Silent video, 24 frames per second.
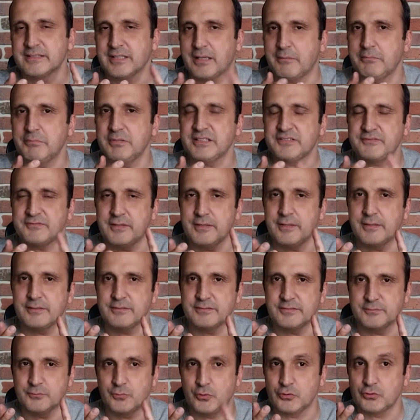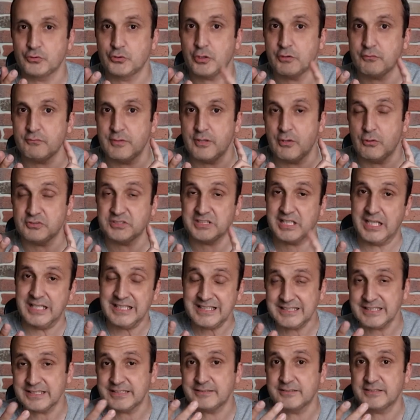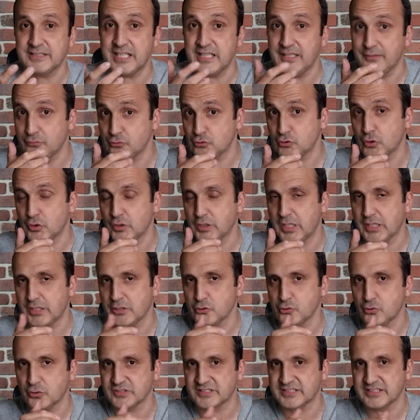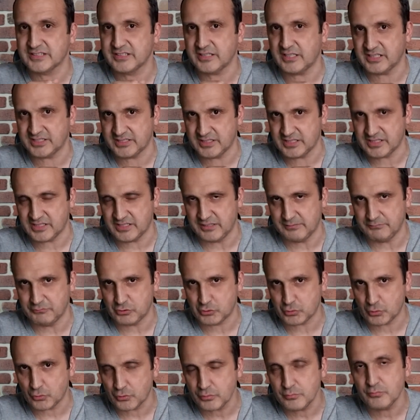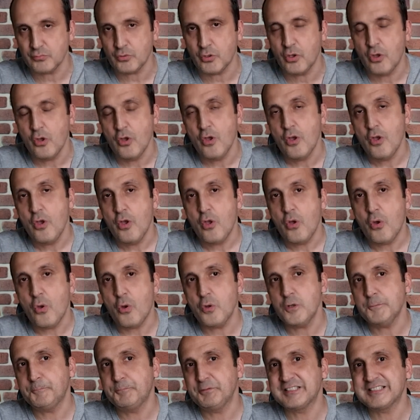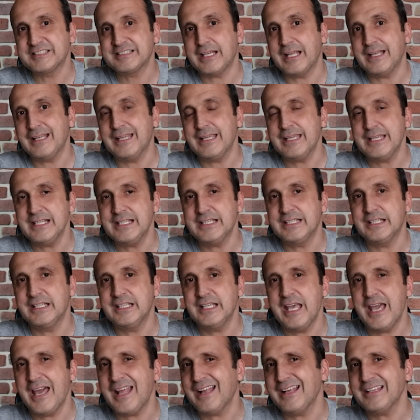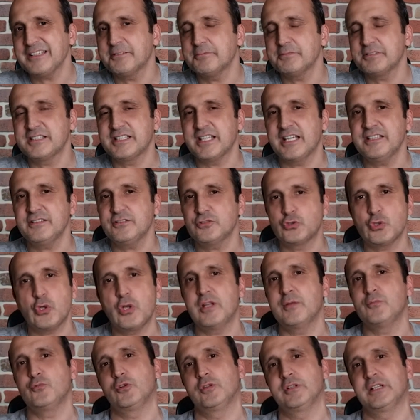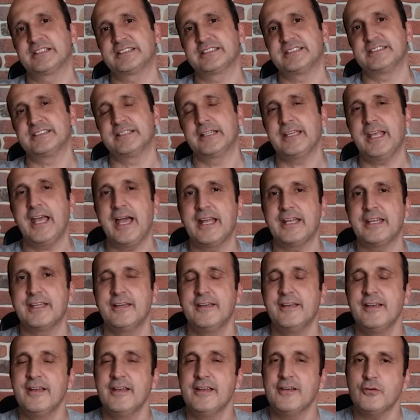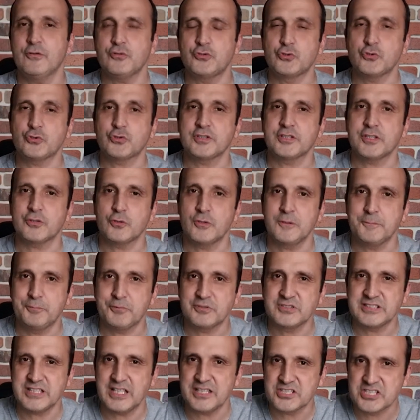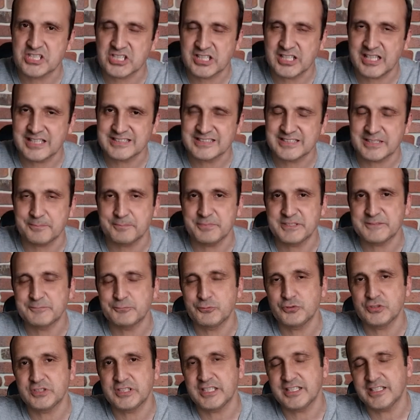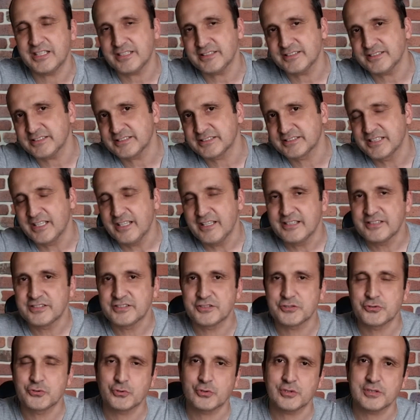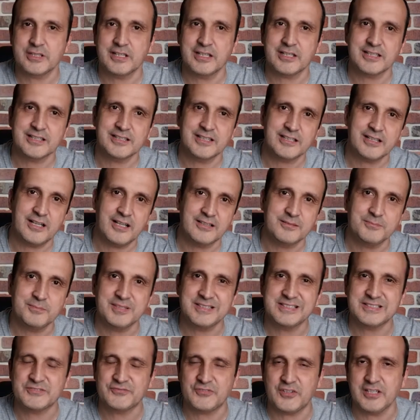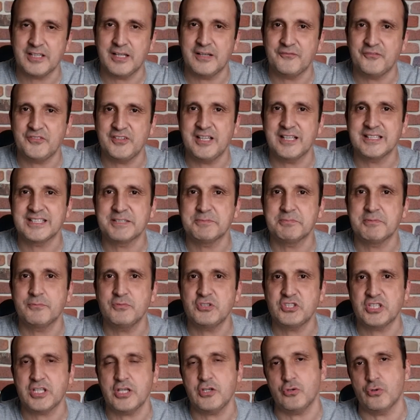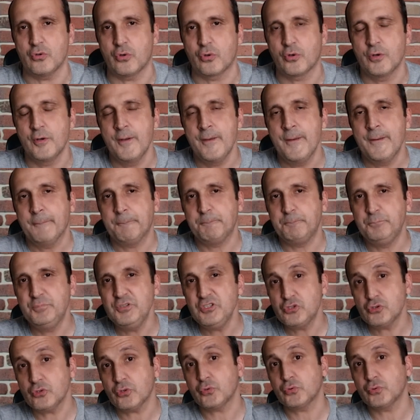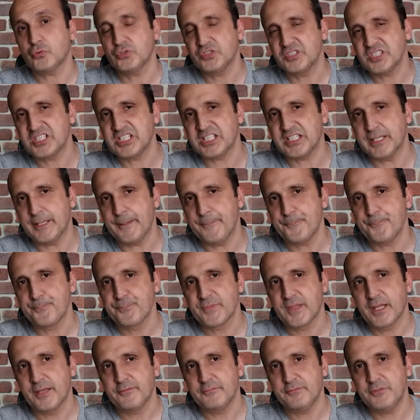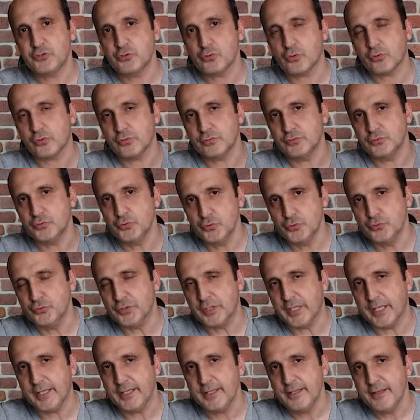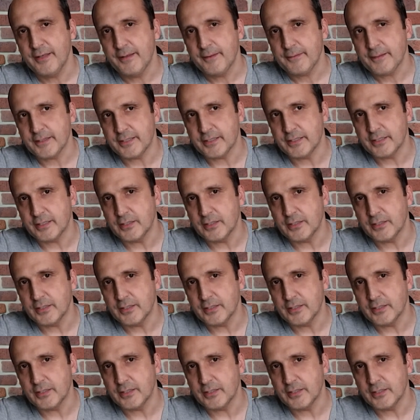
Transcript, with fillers: tablet ve monitör ve özellikle televizyonlarda çok sık karşılaşılan bir sorun bu. Ölü pikselle ilgili herhangi bir şey söylemiyorlar size. Yani şu kadar ölü piksel çıkarsa biz bunu geri alırız. İşte şu kadara kadar almayız falan filan gibi bir şey yok birçok üreticide, birçok üründe 3